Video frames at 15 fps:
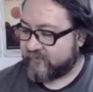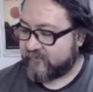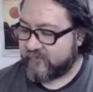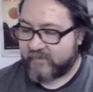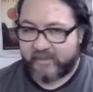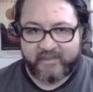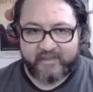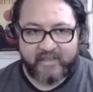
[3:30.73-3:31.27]

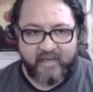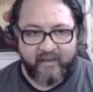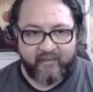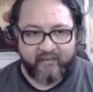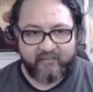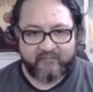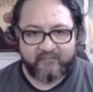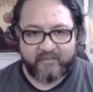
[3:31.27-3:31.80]
es
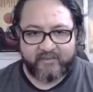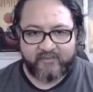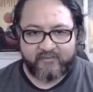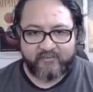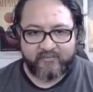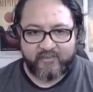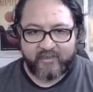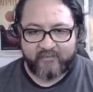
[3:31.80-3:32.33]
nada eso es
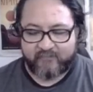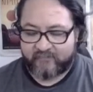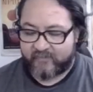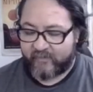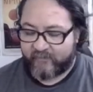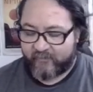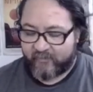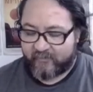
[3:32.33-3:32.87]
una, una
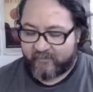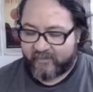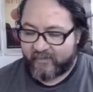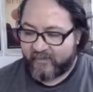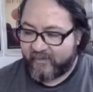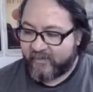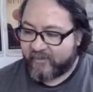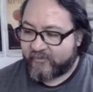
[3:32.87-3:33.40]
forma
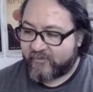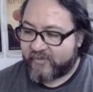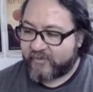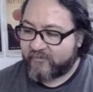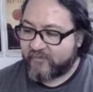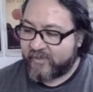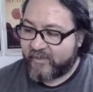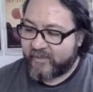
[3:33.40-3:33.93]
entonces
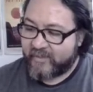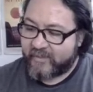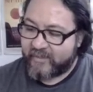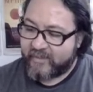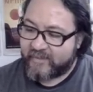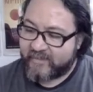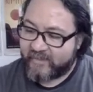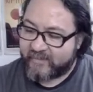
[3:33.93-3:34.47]
tú tienes que
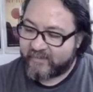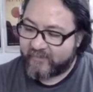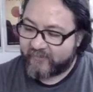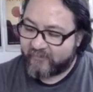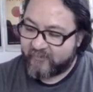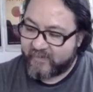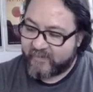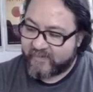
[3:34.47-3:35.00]
analizar esta
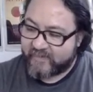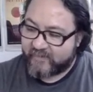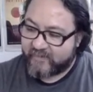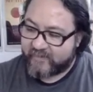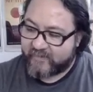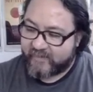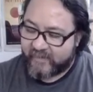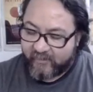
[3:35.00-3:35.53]
forma y decir,
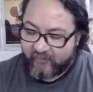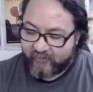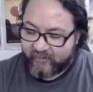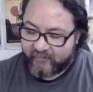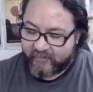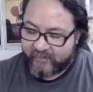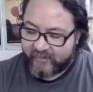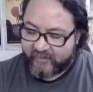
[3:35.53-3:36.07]
¿qué es lo
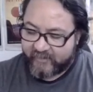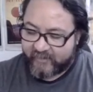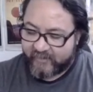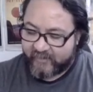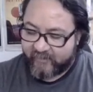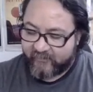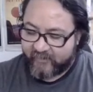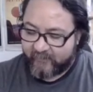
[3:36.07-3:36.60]
que, qué,
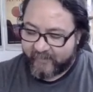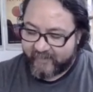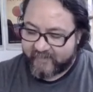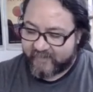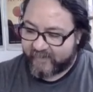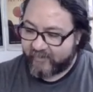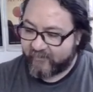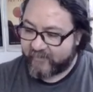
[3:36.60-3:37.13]
es lo que
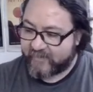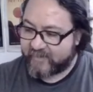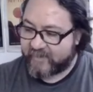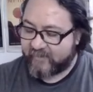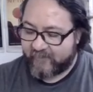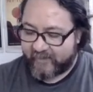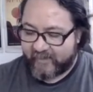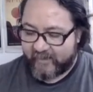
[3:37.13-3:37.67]
parece? ¿Qué es lo que se te
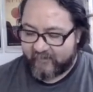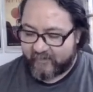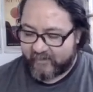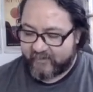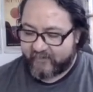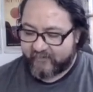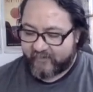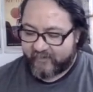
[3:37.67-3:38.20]
viene a la
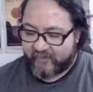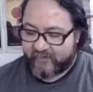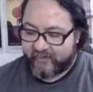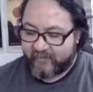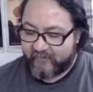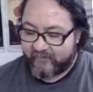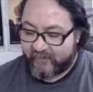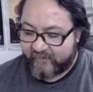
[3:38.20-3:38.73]
mente con ella? ¿Qué es
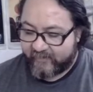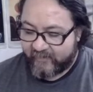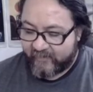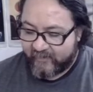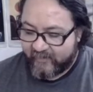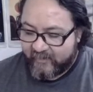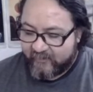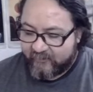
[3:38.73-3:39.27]
lo que
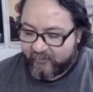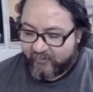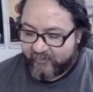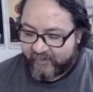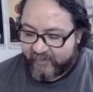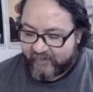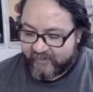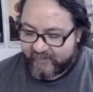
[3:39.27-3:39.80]

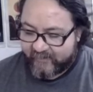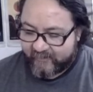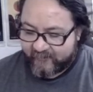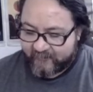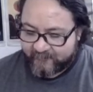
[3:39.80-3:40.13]
podría ser?